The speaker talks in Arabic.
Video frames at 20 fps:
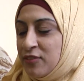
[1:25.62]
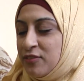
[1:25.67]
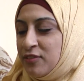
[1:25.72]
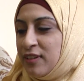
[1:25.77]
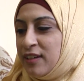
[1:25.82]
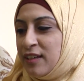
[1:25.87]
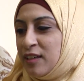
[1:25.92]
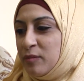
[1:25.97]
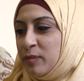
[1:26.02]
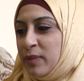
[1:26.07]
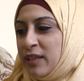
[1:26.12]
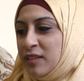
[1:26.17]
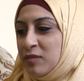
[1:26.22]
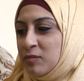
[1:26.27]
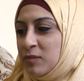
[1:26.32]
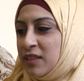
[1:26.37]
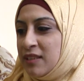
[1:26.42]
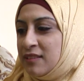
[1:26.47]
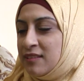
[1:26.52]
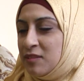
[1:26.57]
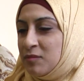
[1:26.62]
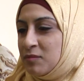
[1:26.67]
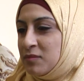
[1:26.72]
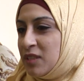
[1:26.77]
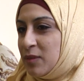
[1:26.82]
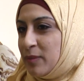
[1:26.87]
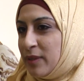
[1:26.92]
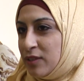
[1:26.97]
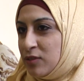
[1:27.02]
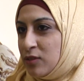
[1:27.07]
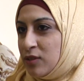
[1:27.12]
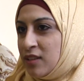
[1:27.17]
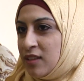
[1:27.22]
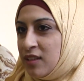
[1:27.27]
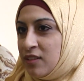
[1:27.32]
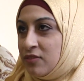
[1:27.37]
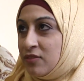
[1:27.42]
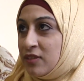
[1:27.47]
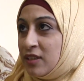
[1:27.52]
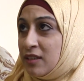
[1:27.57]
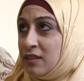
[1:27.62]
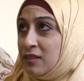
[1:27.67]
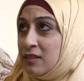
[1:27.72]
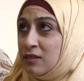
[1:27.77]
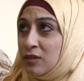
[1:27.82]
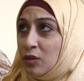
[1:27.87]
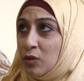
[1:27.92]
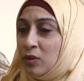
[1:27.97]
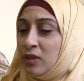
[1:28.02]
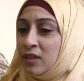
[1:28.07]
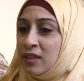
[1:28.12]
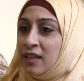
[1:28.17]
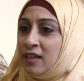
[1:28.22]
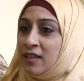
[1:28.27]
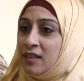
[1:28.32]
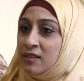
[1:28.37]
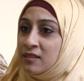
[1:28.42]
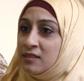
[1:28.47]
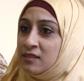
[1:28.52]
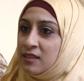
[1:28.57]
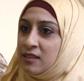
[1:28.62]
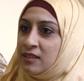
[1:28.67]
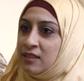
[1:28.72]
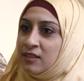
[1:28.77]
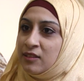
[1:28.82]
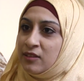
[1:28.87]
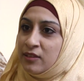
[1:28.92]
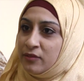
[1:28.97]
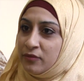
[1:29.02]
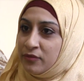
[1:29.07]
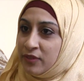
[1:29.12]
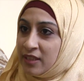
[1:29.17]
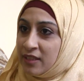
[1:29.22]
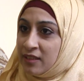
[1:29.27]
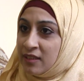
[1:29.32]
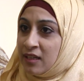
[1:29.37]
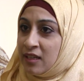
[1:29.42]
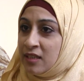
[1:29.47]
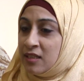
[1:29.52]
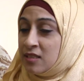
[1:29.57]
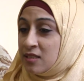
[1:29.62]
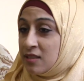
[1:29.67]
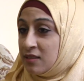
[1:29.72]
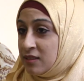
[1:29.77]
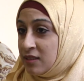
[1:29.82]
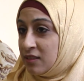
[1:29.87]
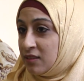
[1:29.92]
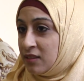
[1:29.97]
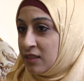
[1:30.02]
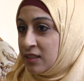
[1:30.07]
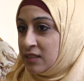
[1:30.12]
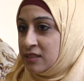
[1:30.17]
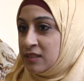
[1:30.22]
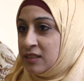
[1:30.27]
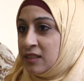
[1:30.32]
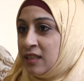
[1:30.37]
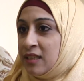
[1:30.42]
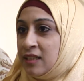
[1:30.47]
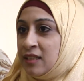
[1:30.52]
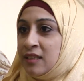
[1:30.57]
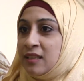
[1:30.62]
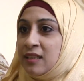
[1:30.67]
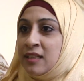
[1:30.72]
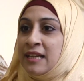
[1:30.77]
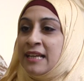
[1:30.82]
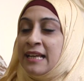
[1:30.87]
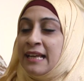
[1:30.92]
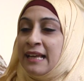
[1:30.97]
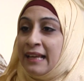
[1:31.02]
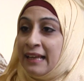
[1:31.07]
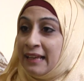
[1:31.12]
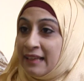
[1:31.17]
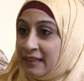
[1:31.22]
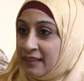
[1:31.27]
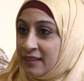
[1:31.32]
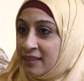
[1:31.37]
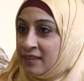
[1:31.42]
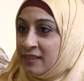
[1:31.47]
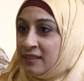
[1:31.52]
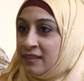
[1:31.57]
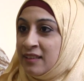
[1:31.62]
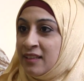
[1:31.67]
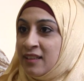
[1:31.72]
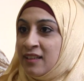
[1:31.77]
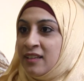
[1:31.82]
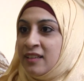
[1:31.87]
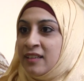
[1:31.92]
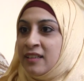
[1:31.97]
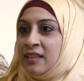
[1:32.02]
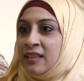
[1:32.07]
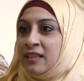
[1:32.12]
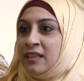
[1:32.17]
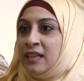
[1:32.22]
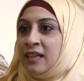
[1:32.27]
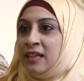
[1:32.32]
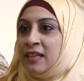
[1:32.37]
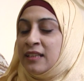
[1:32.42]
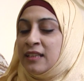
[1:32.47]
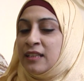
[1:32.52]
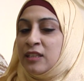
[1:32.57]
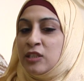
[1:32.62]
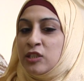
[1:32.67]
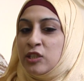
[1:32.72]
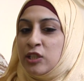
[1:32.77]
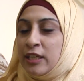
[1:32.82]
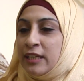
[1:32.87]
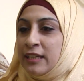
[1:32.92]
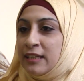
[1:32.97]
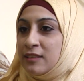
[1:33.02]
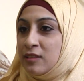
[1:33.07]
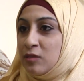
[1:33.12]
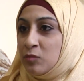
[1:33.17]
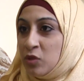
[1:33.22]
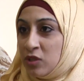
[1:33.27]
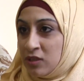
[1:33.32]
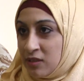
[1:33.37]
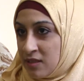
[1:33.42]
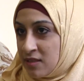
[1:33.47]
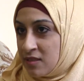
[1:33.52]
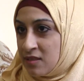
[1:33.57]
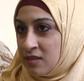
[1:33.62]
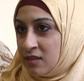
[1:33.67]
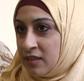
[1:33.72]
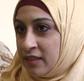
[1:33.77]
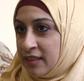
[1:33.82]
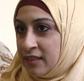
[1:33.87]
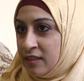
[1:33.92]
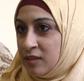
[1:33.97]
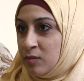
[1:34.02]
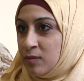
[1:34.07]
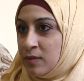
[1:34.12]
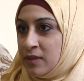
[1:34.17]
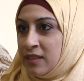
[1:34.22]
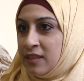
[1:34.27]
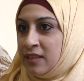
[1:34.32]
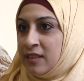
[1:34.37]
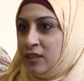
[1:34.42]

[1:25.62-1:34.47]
فبعد ما تم تبادل الأفكار طوالي عرضت الفكرة على صديقاتي على أهلي آه، على الجهات المختصة يعني اللي